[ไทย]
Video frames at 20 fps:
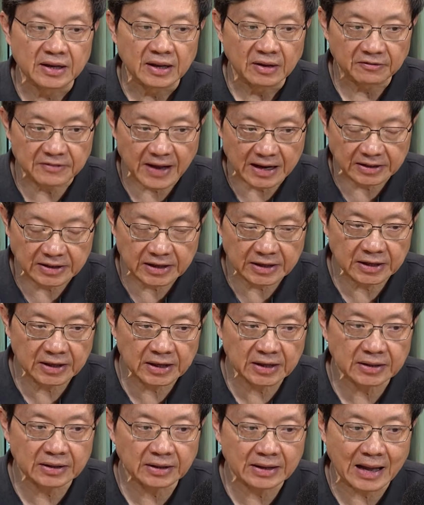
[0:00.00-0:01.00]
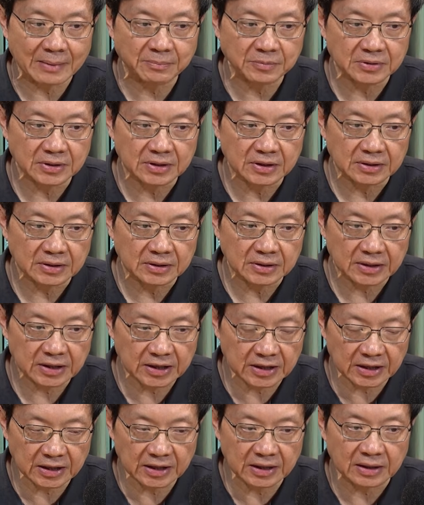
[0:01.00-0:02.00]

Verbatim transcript: ฝั่งนี้นะครับที่